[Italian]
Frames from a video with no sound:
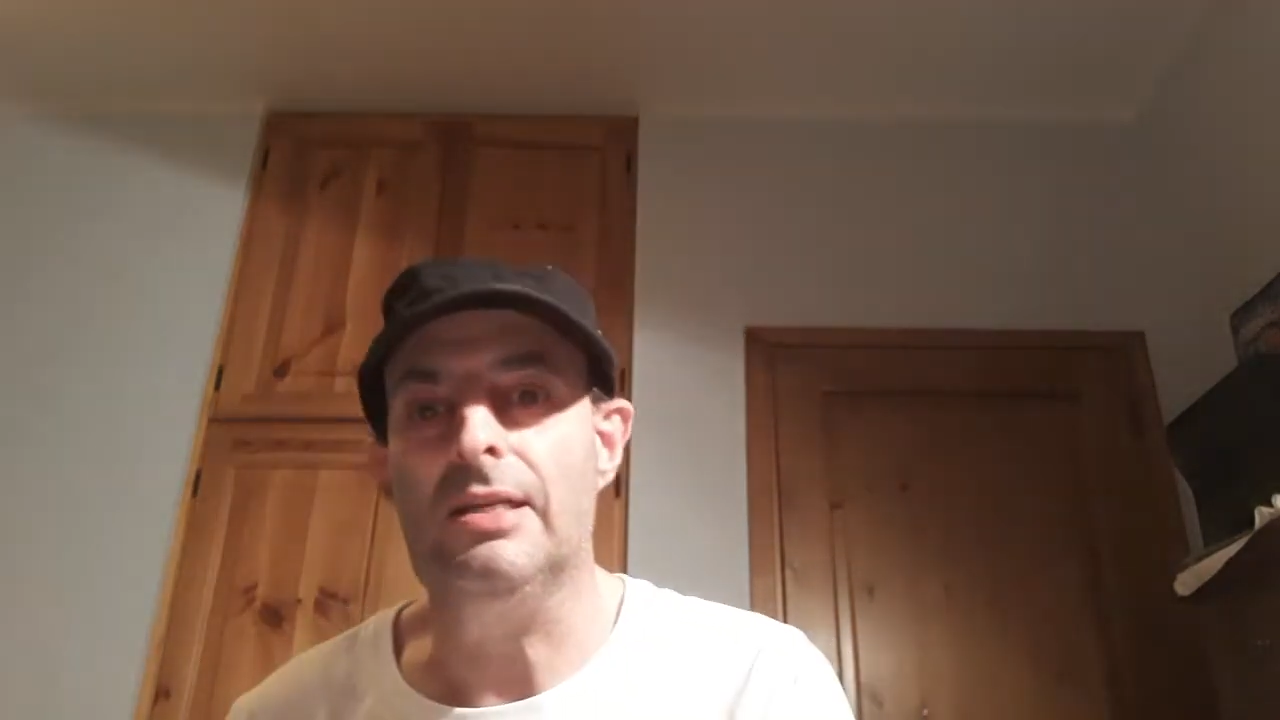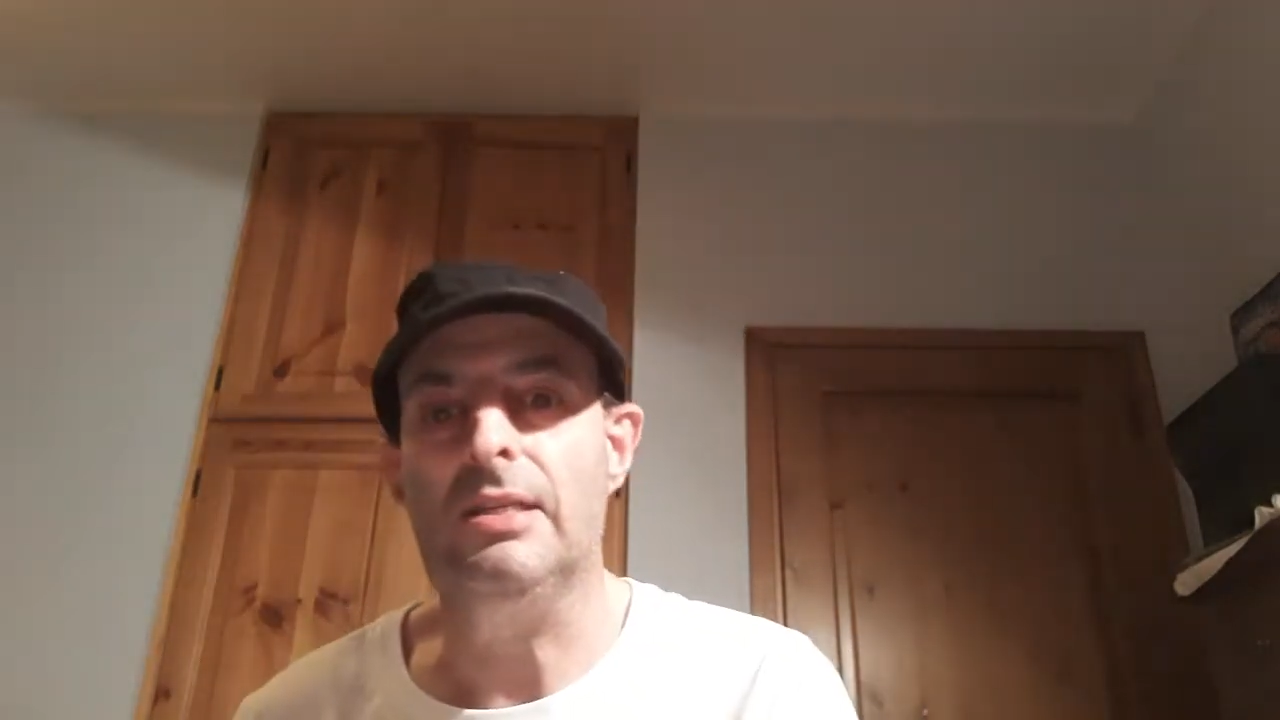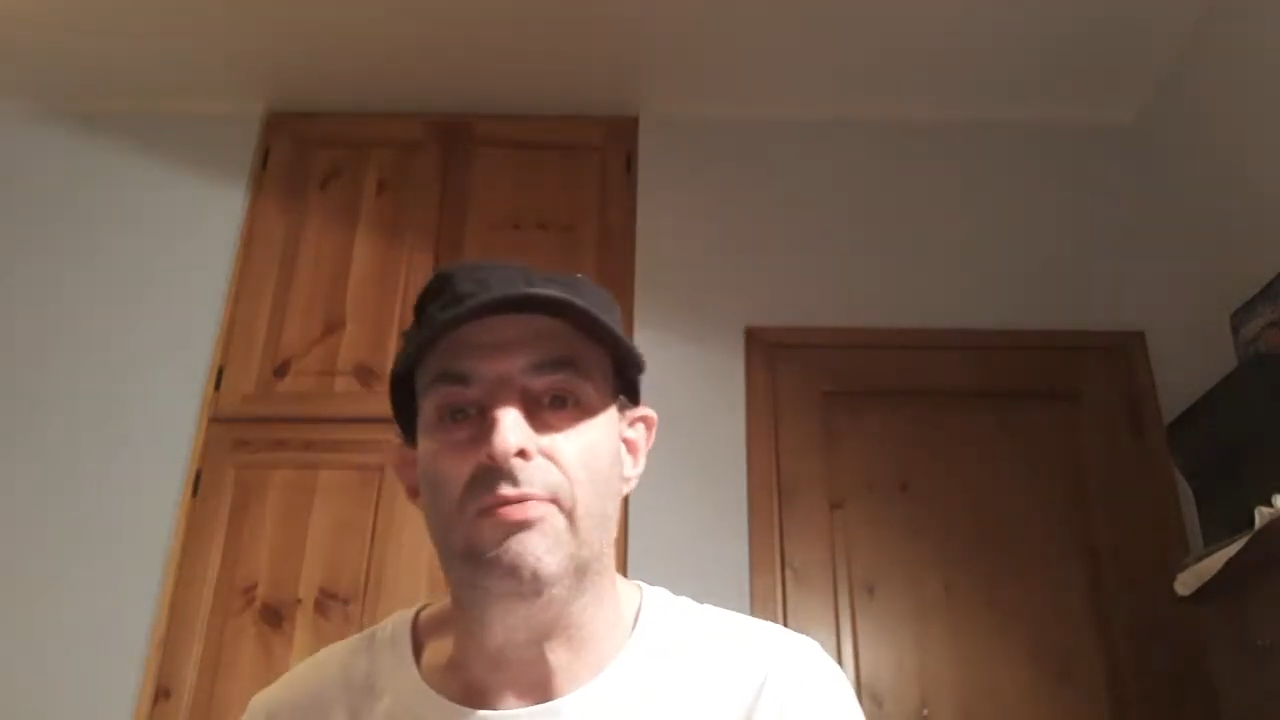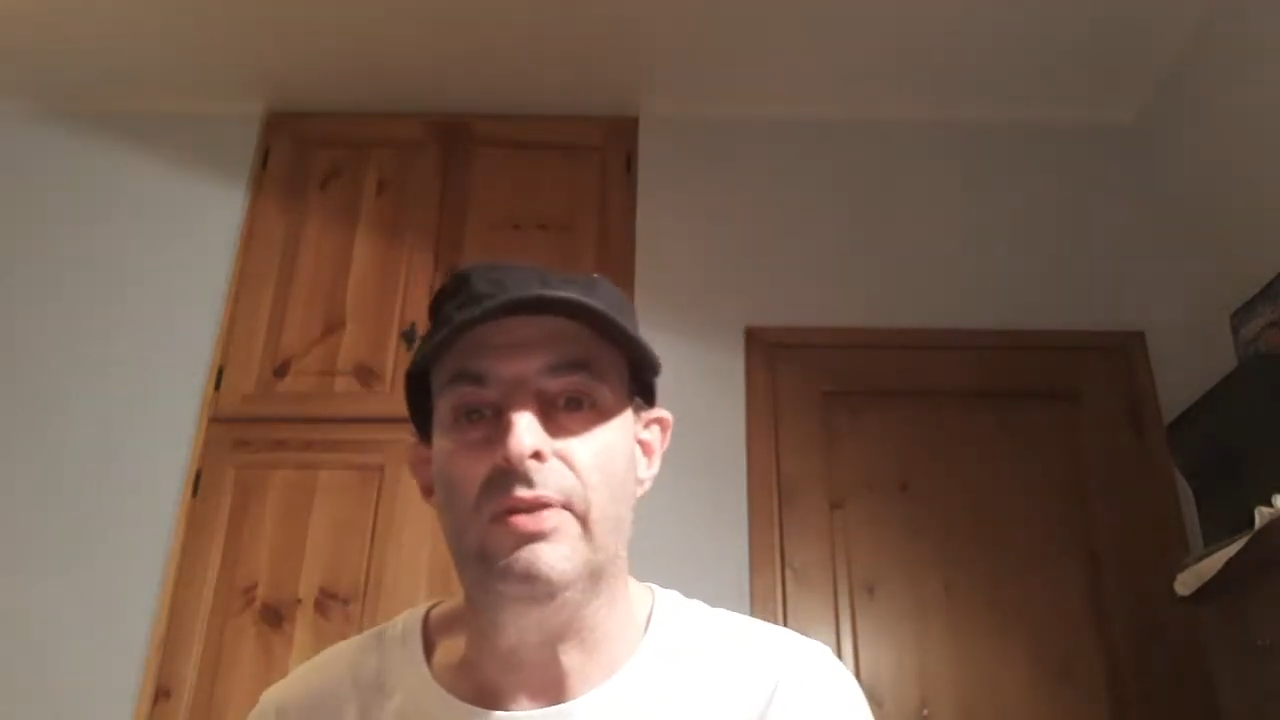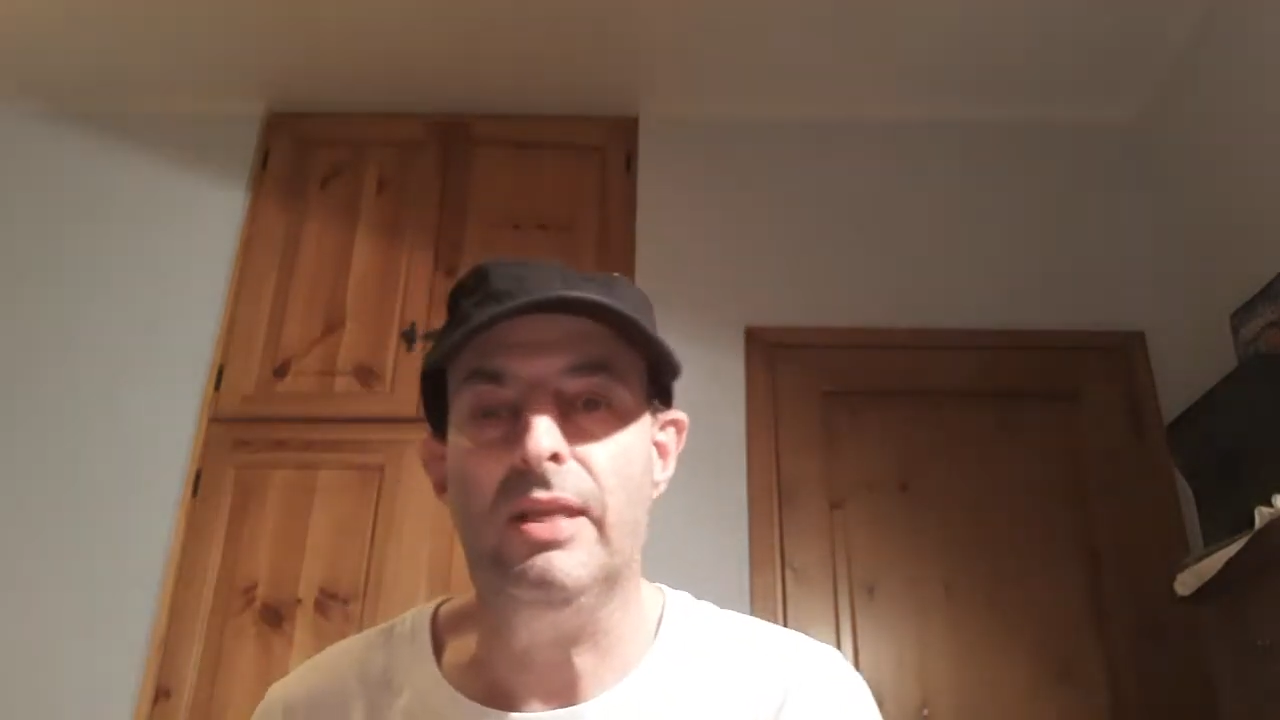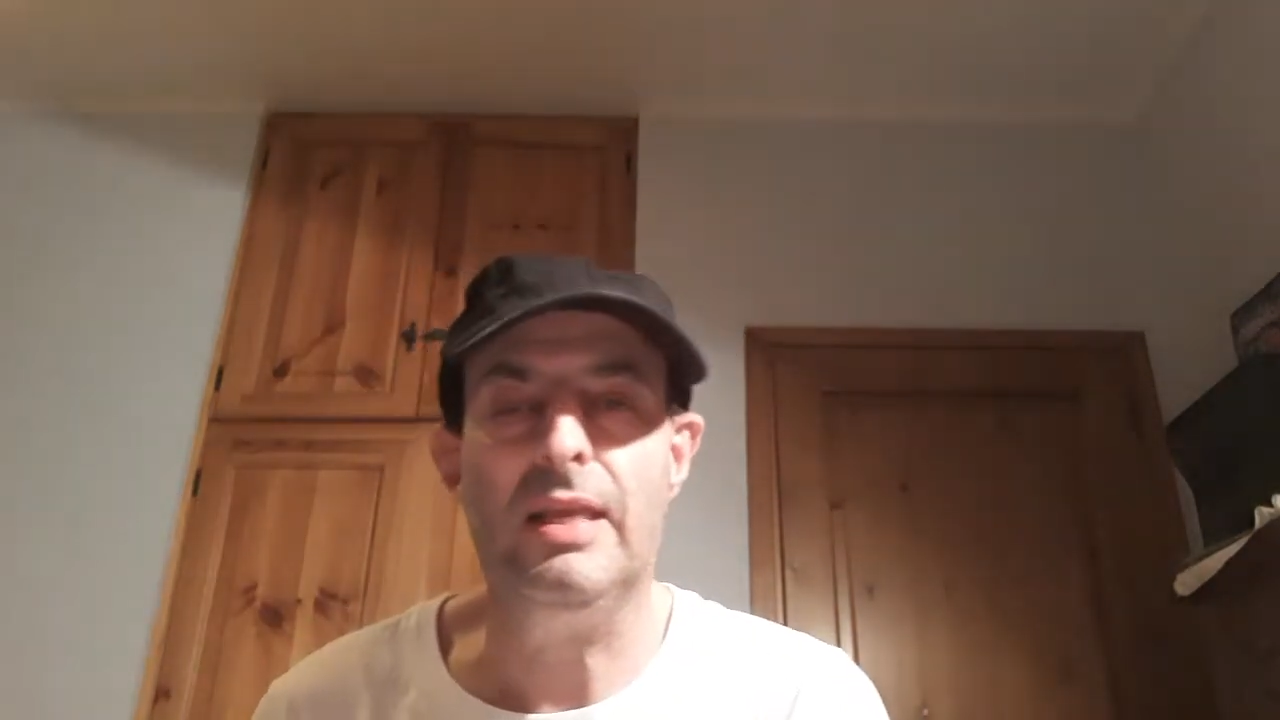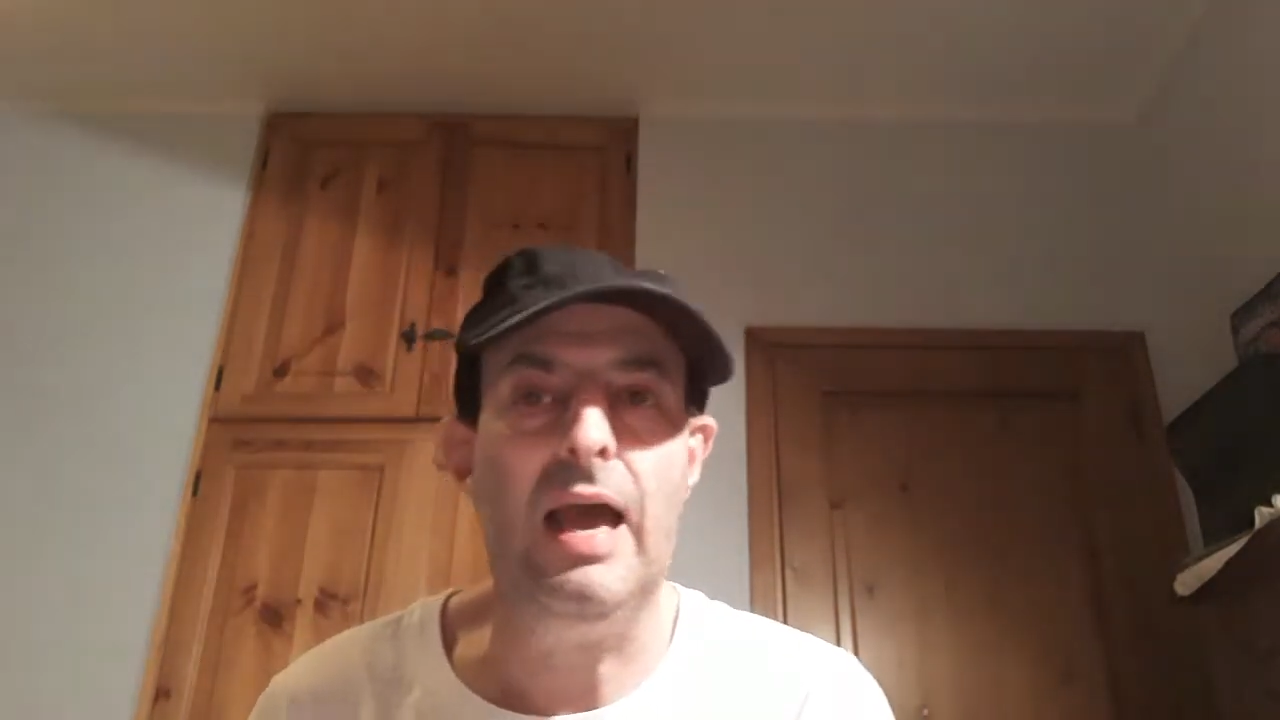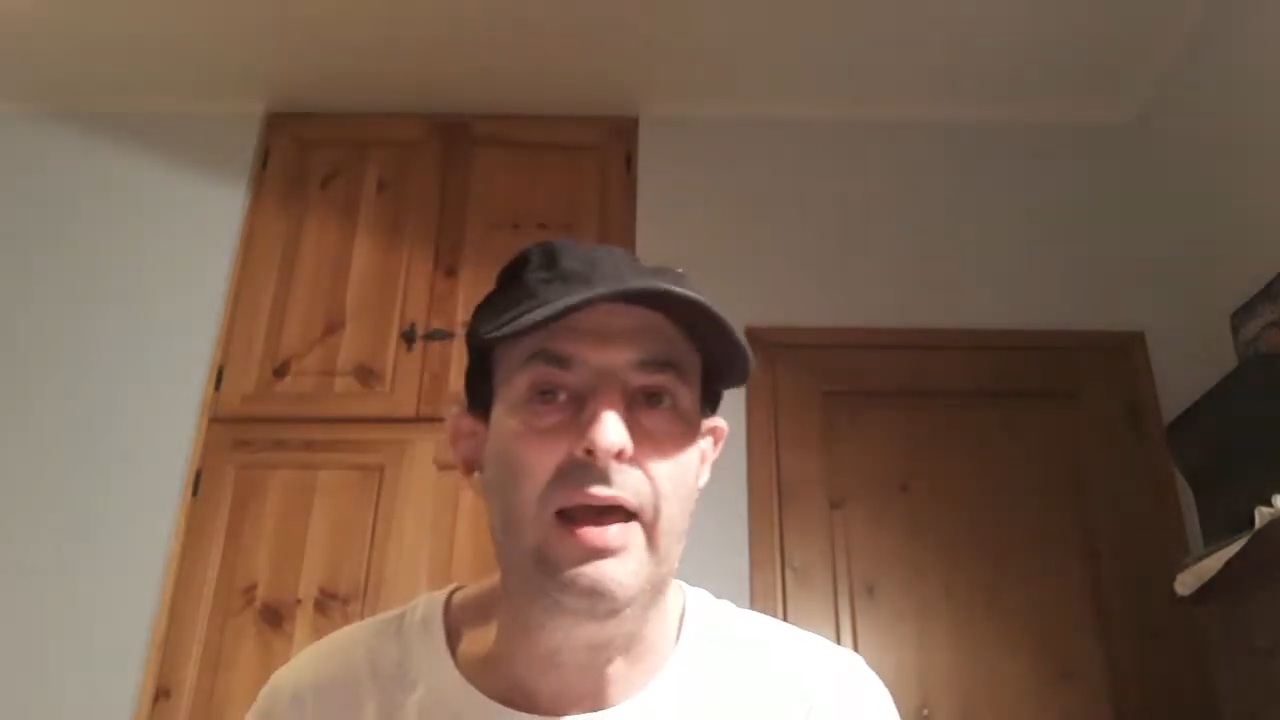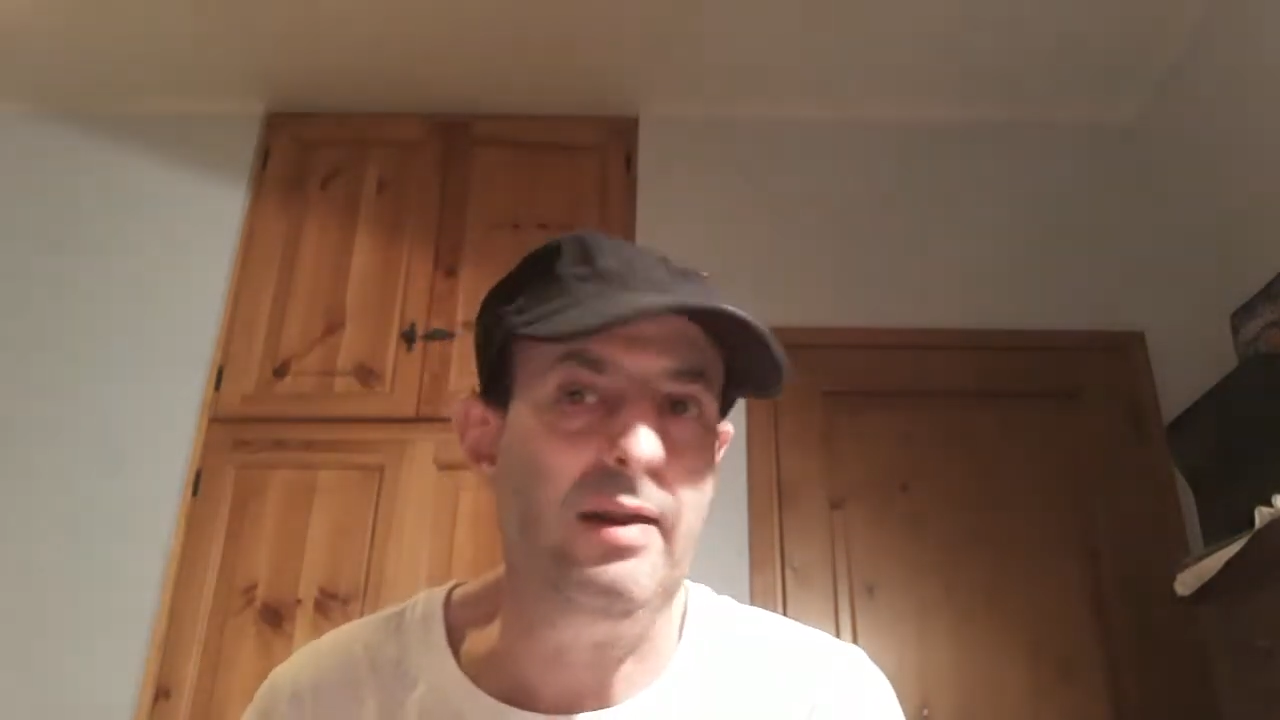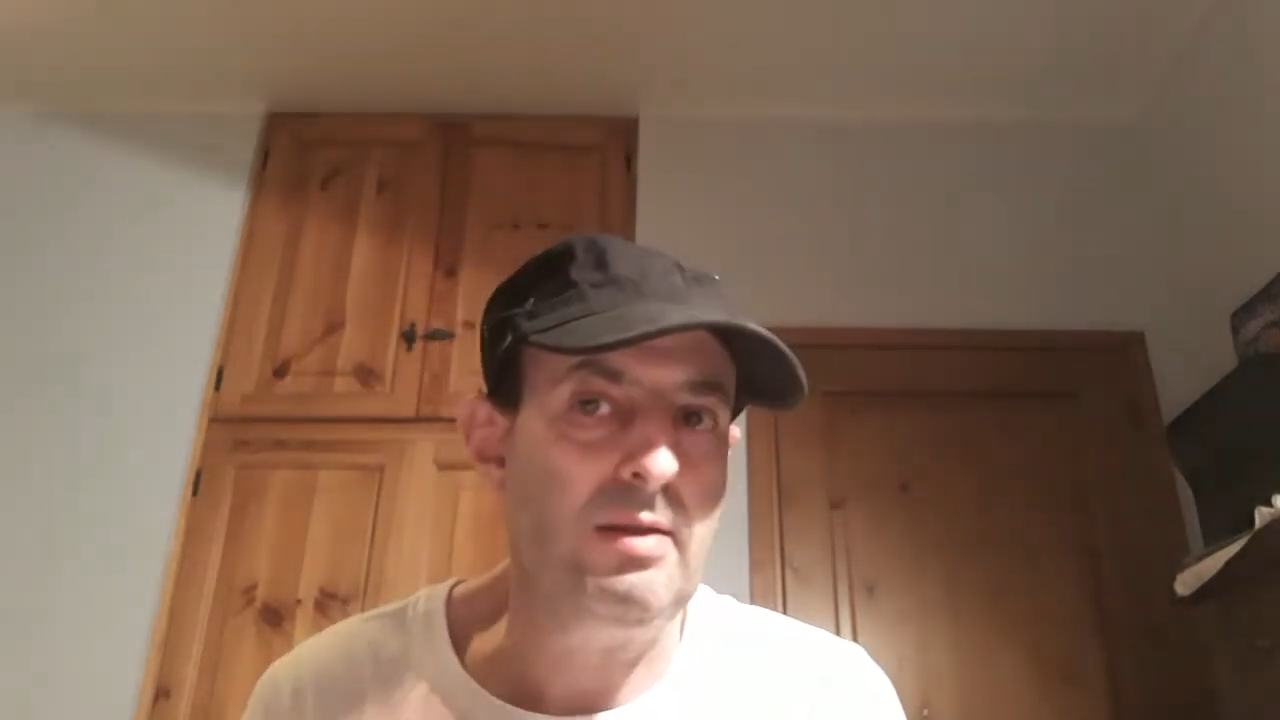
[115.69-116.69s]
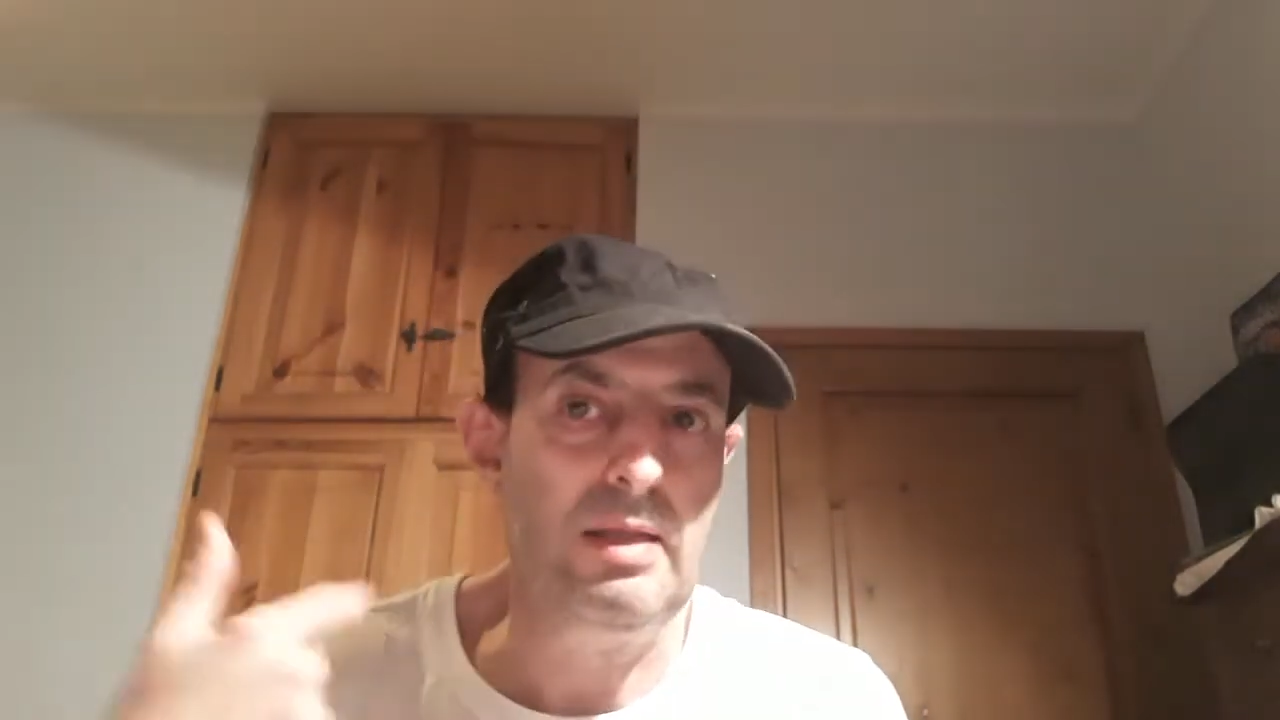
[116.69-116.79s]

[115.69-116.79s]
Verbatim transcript: safety car,